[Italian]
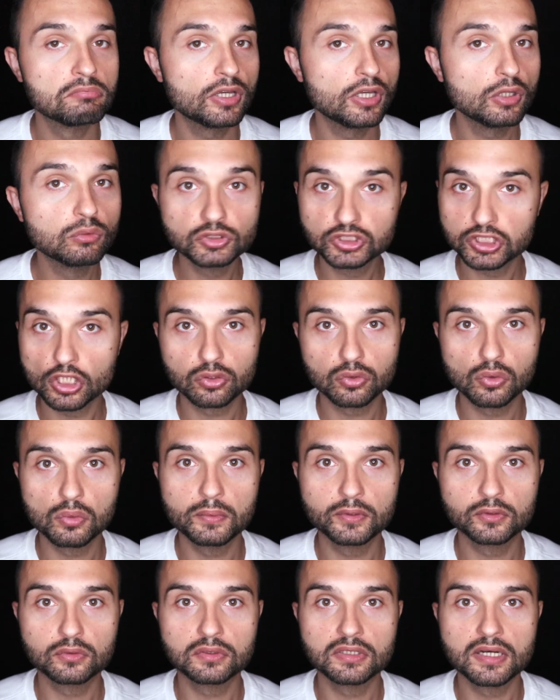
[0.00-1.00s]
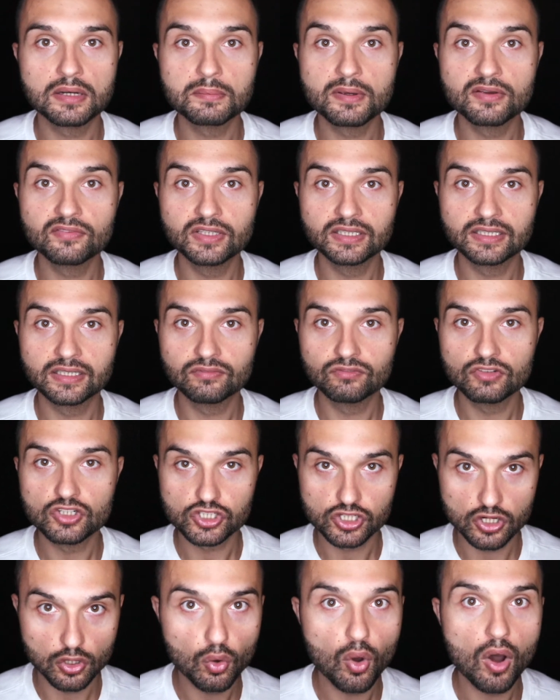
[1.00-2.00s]
In un certo momento della mia vita
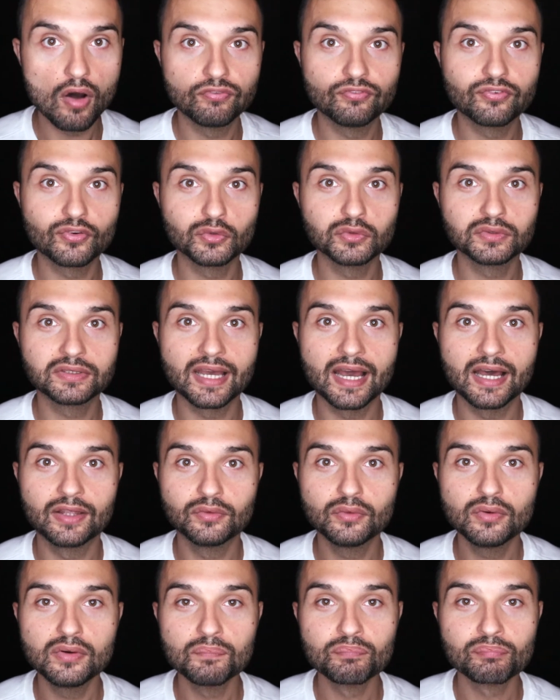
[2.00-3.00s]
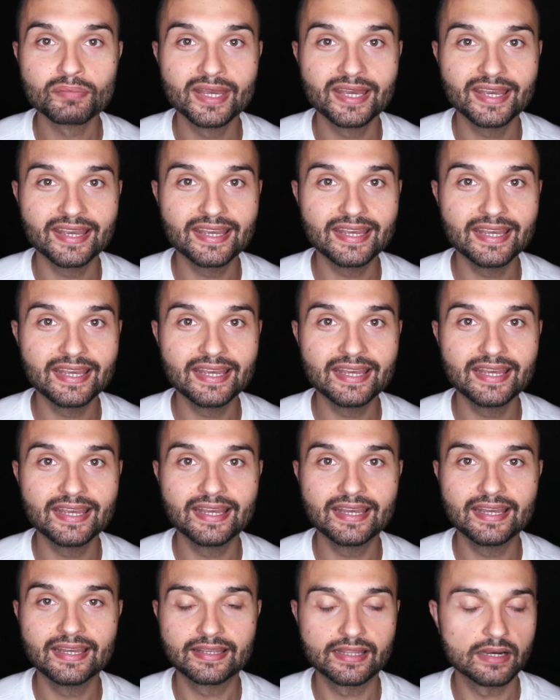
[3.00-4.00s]
invece l'ho affrontato
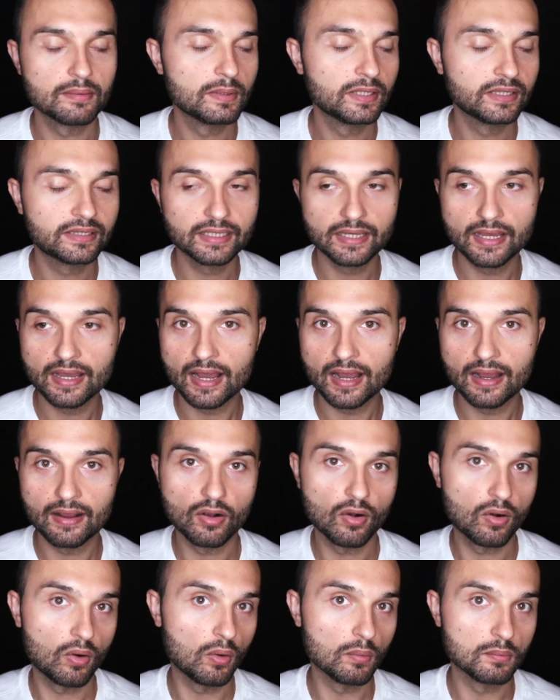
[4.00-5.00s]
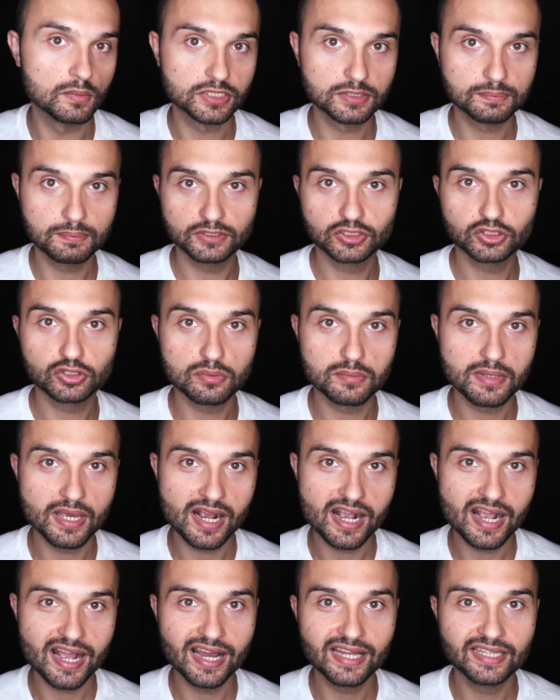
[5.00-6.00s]
e chiaramente come spesso mi
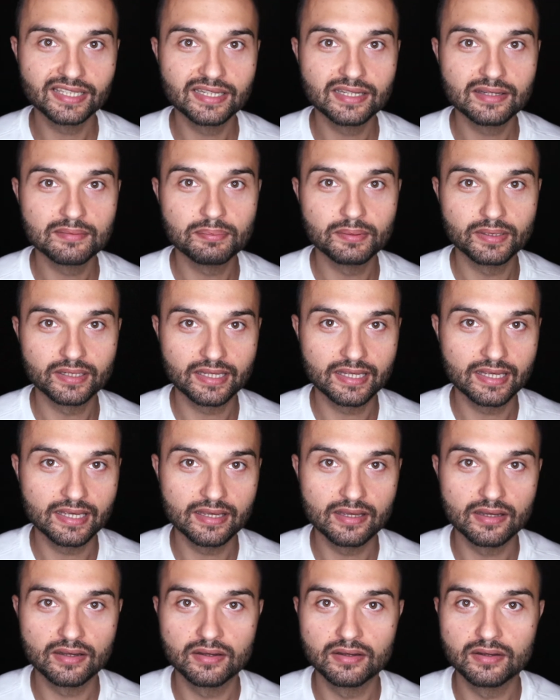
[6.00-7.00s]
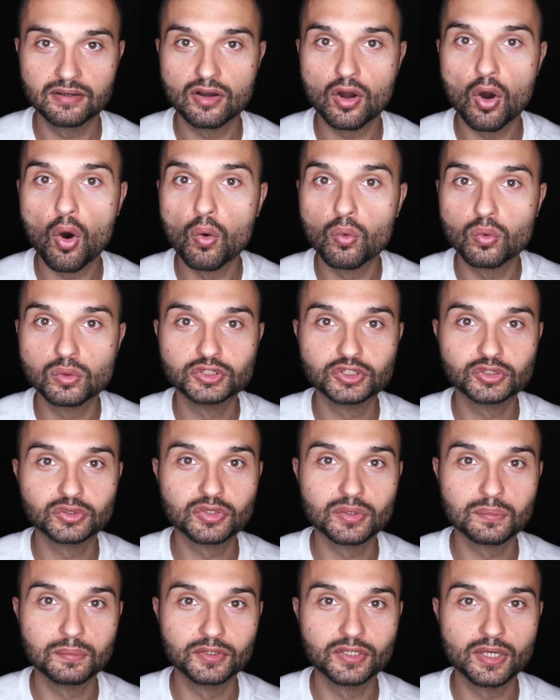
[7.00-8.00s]
accade perché eh, ho questo
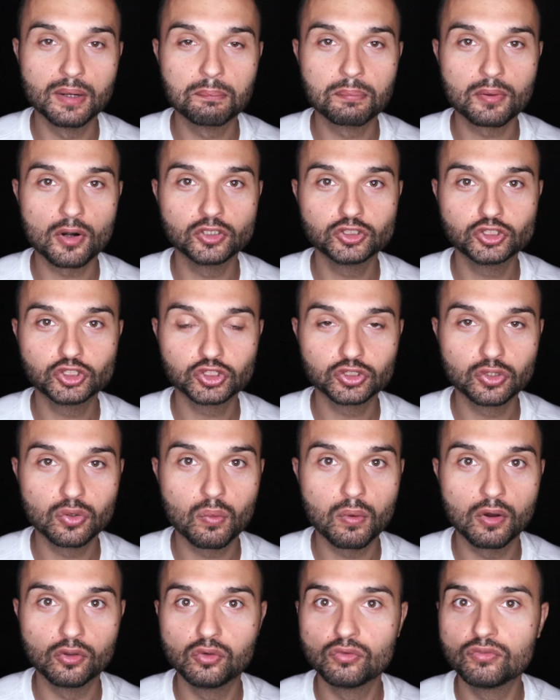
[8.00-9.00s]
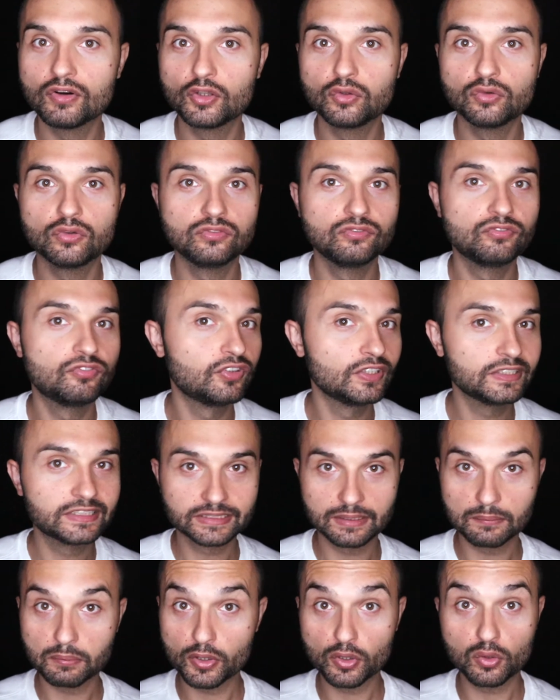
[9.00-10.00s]
tipo di approccio quando vado in
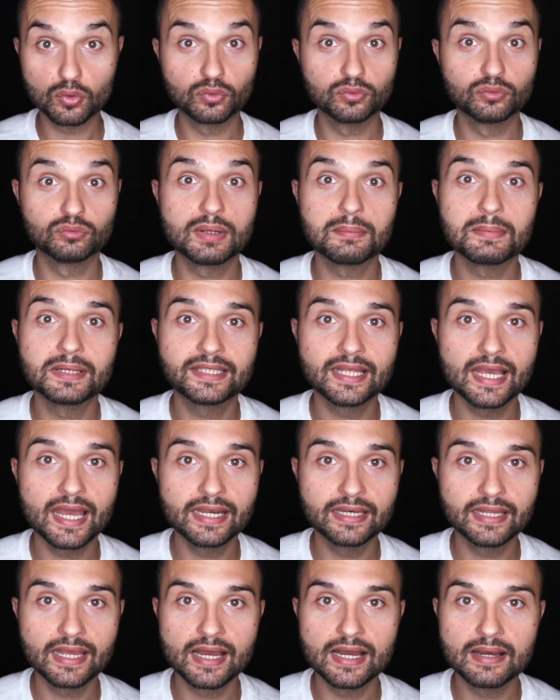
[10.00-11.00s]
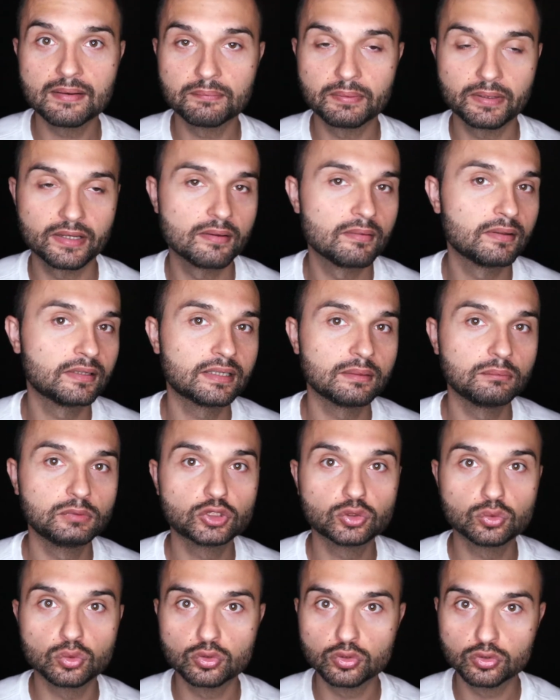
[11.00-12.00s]
fissa poi con una materia praticamente mi
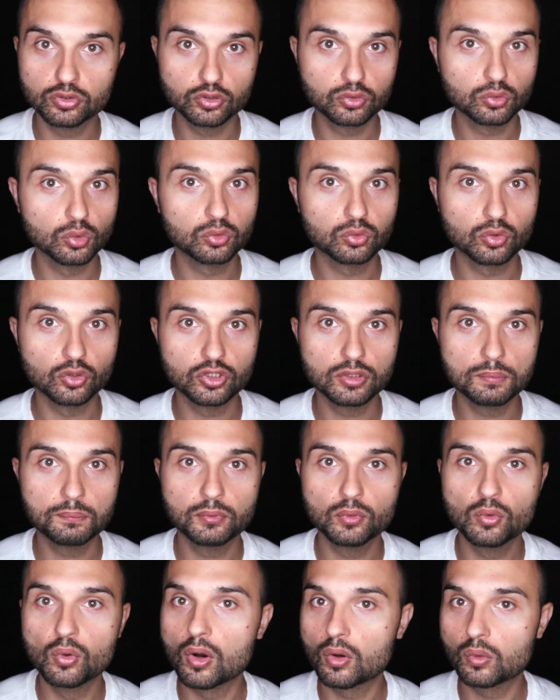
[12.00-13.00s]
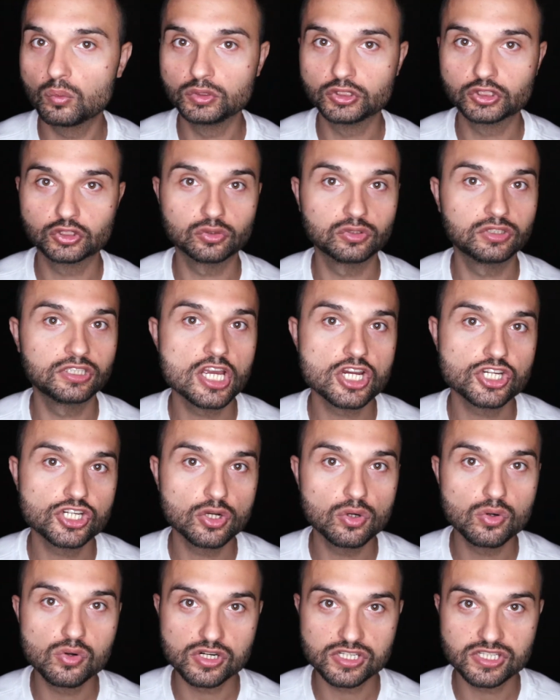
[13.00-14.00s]
studio di tutto e di più acquisto
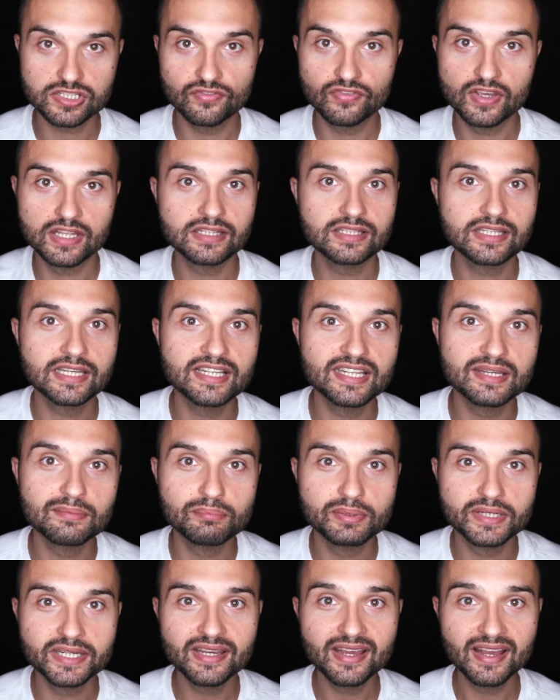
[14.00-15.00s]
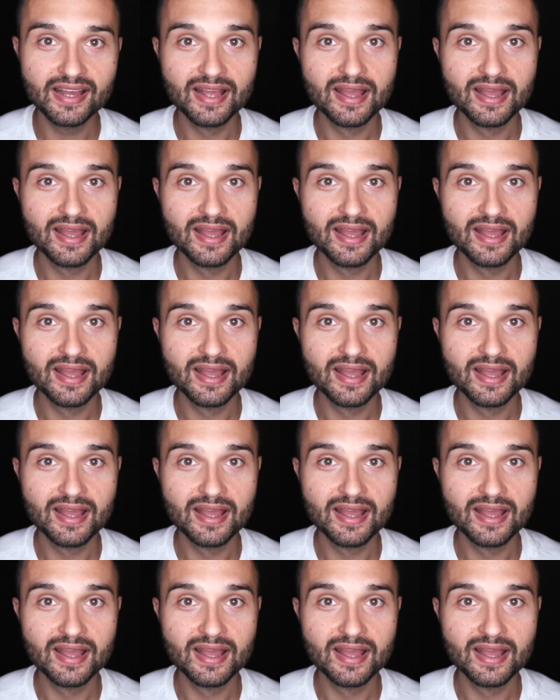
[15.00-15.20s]
10 corsi 20 libri